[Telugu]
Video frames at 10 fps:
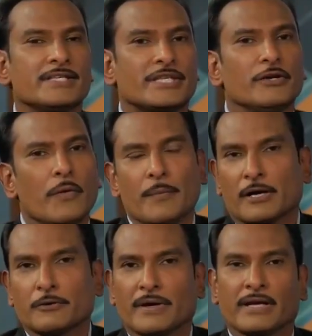సిలువ
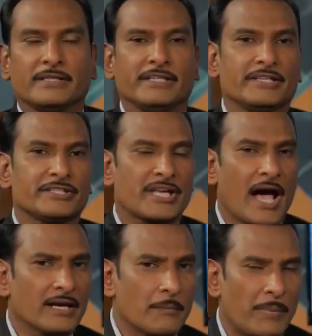మరణం అనేది
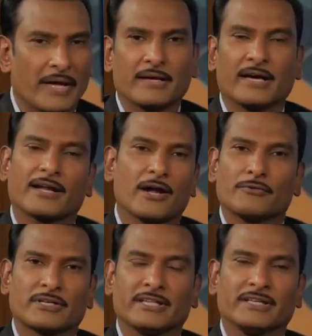చాలా భయంకరంగా
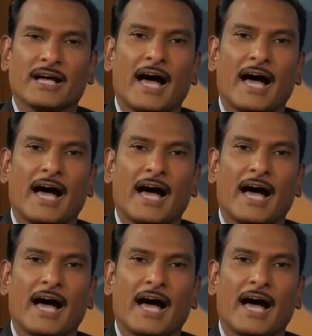ఉంటుంది